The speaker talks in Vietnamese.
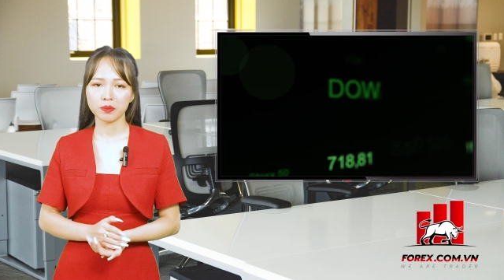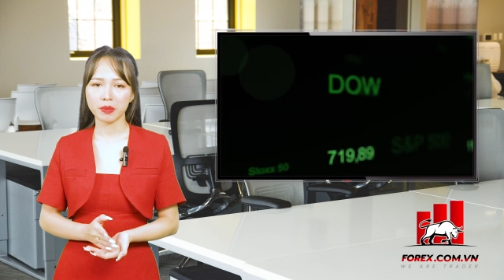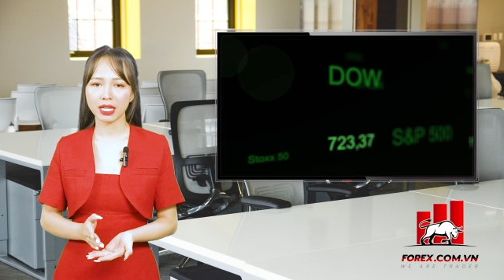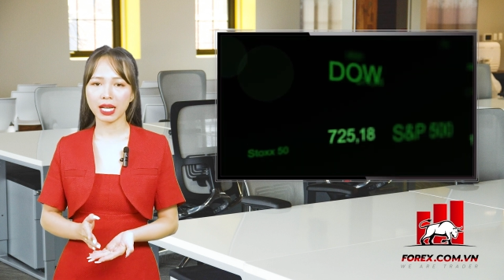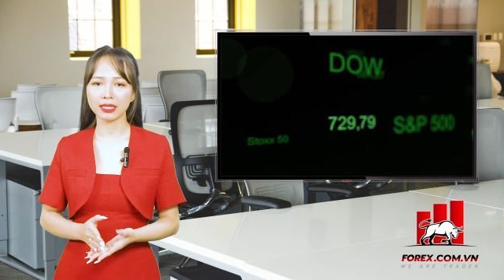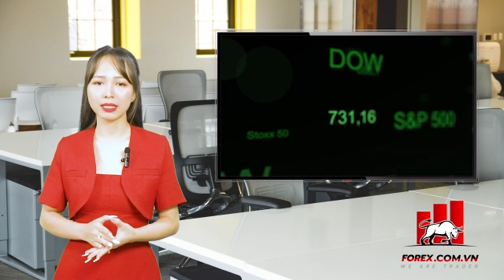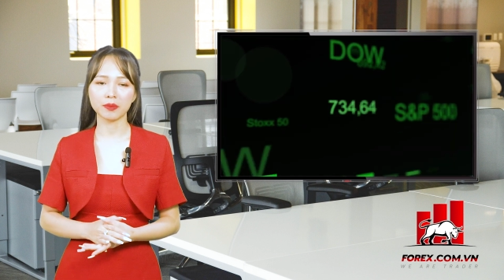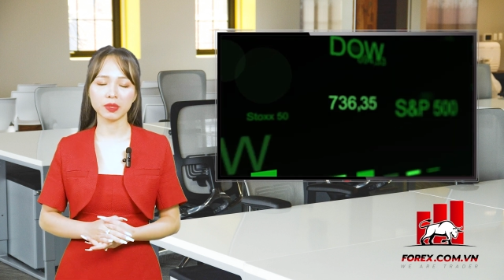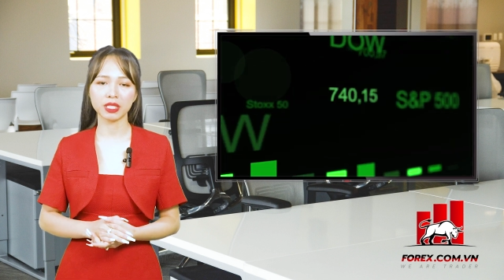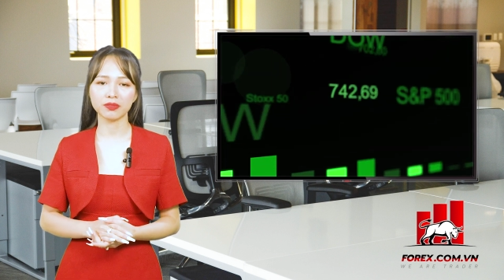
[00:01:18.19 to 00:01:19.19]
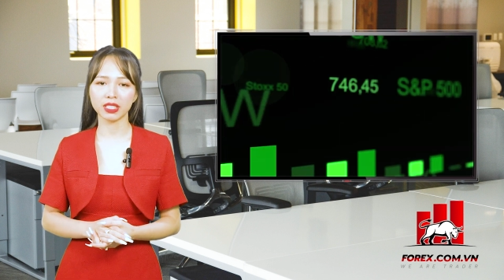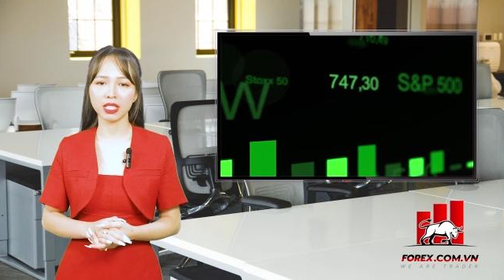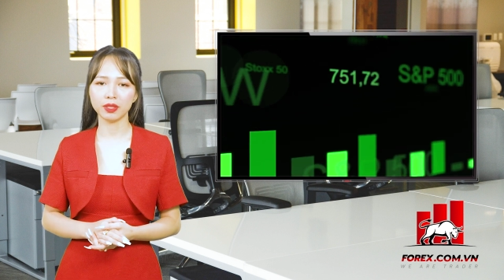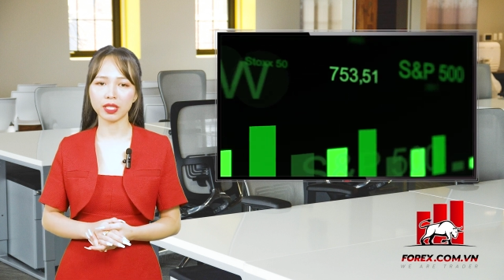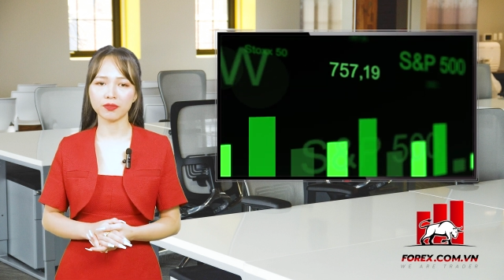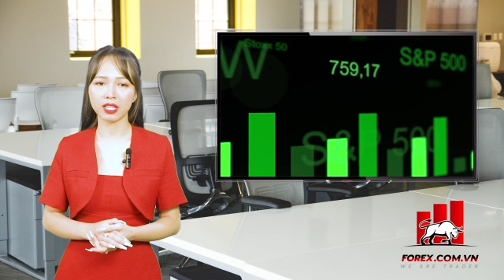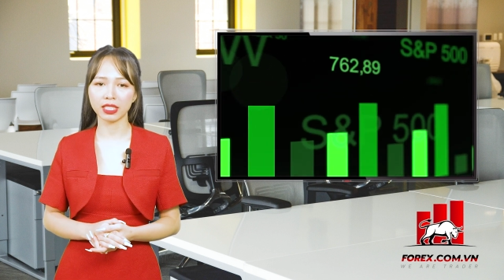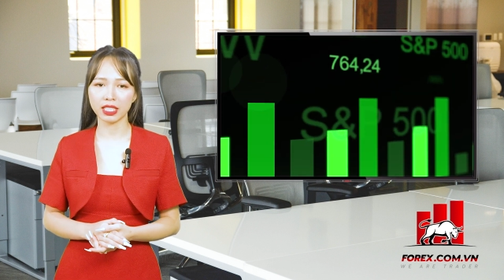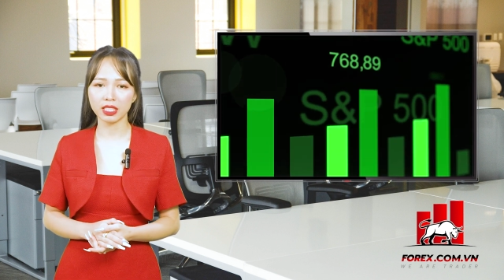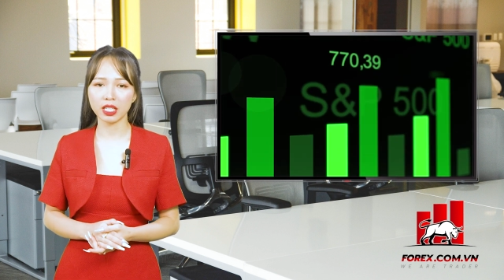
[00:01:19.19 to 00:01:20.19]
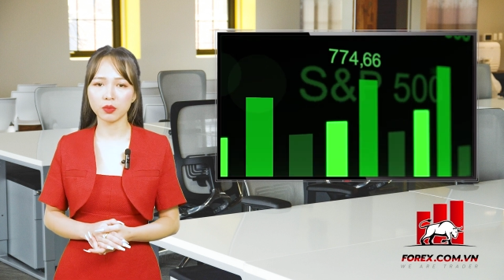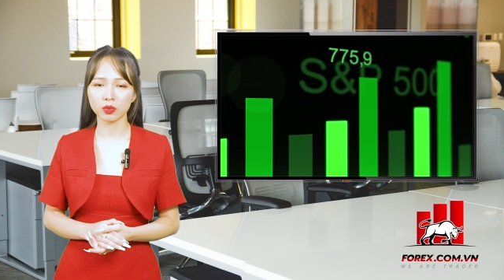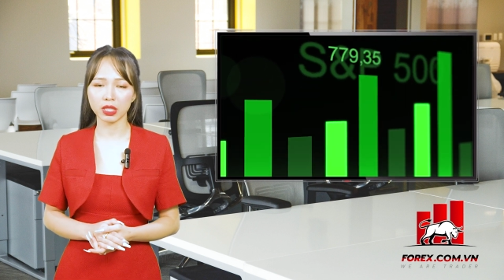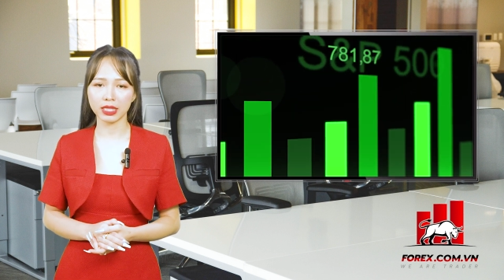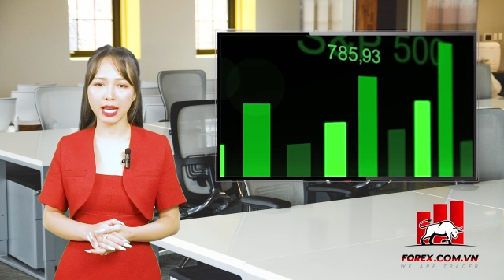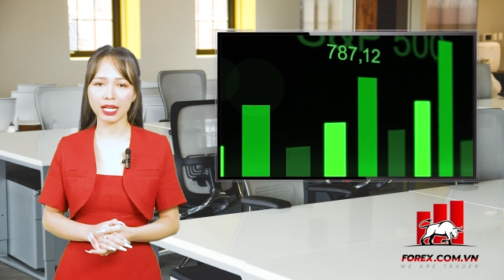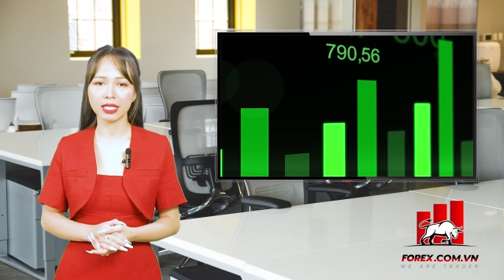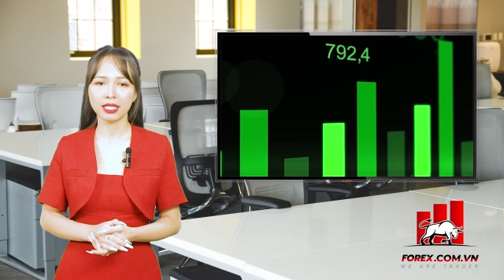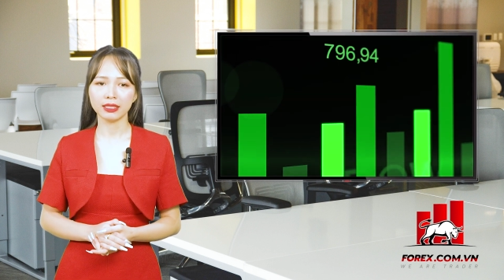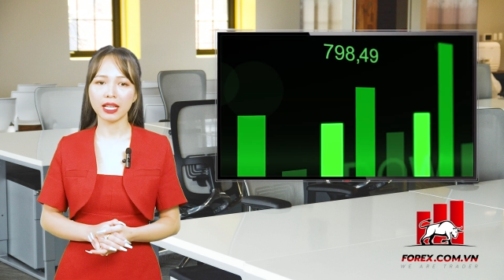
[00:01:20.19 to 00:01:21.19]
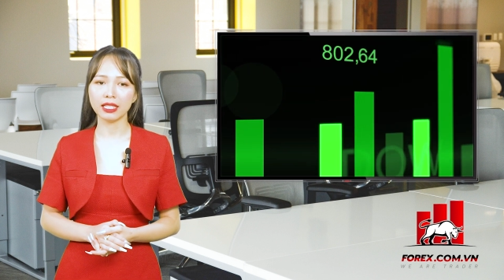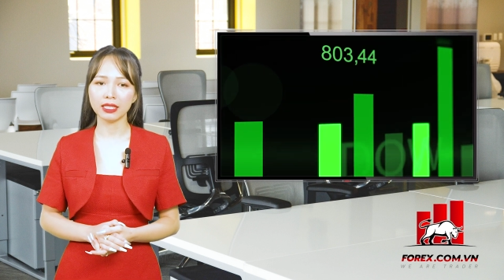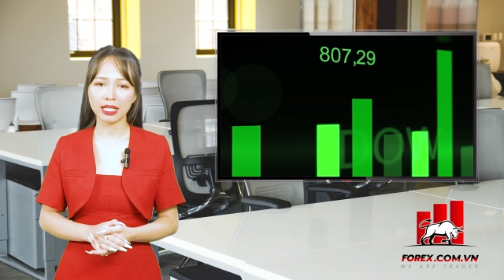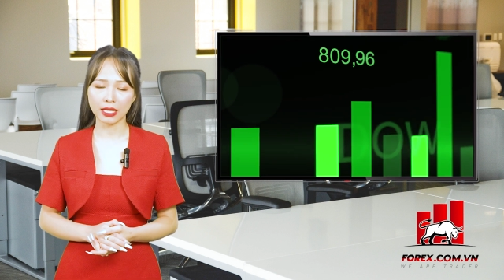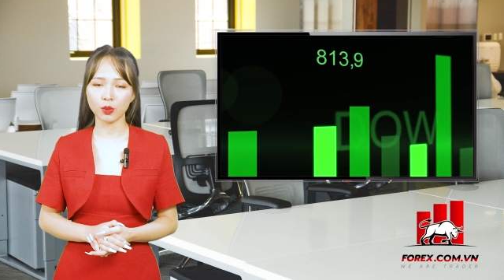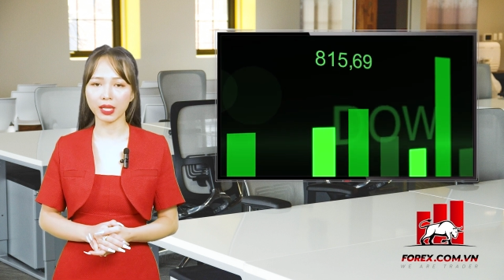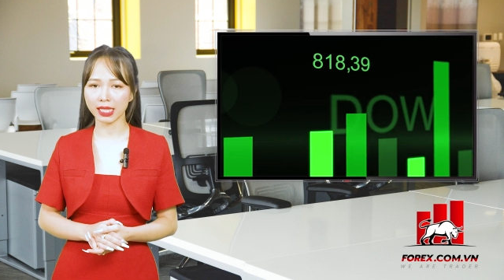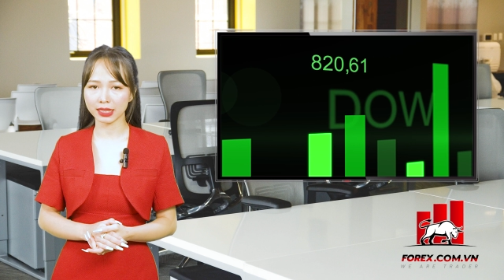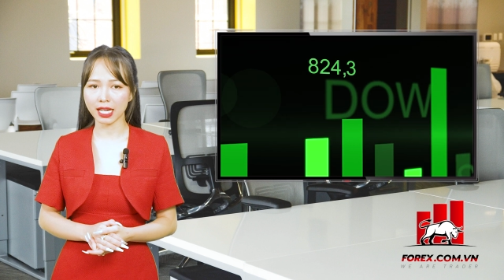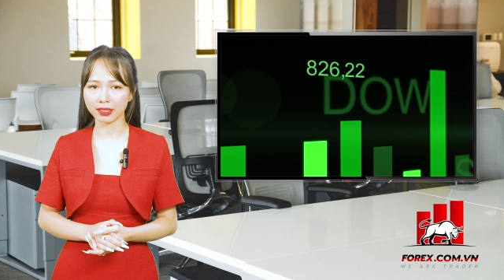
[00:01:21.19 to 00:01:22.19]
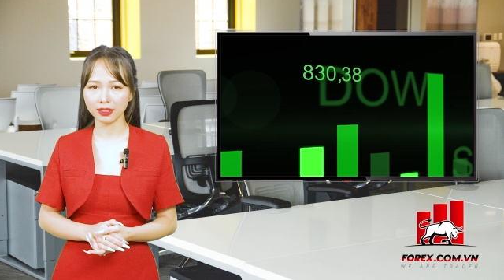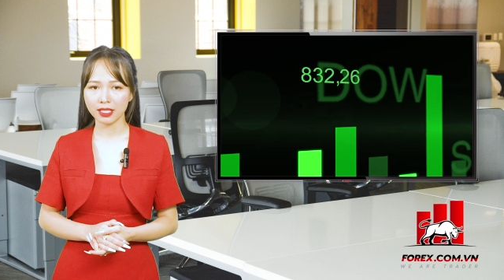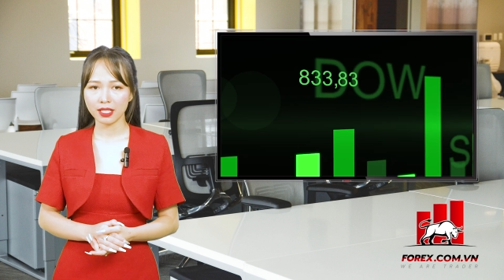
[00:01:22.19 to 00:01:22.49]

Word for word: Bạn hãy tạm ngừng việc giao dịch và nghỉ ngơi một thời gian để giải tỏa căng thẳng.